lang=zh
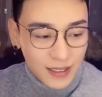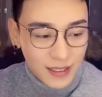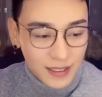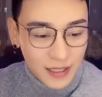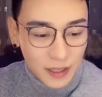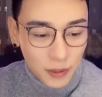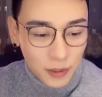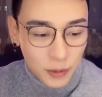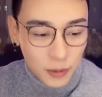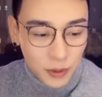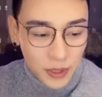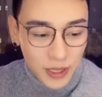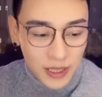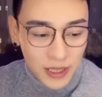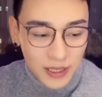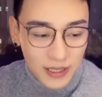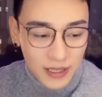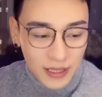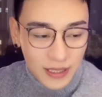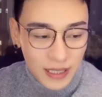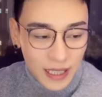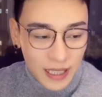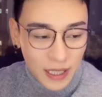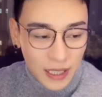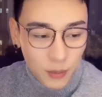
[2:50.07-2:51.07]
但是我觉得
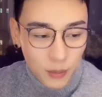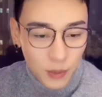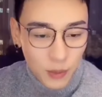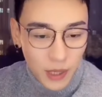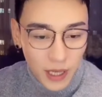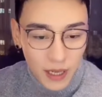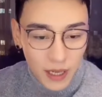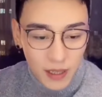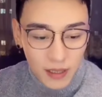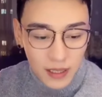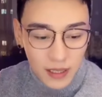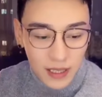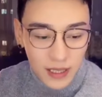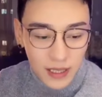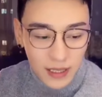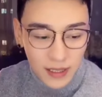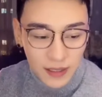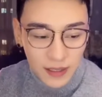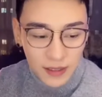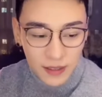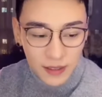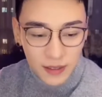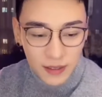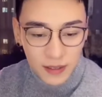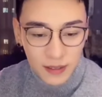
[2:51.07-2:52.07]
今年我要
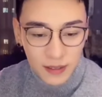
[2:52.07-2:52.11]
跟，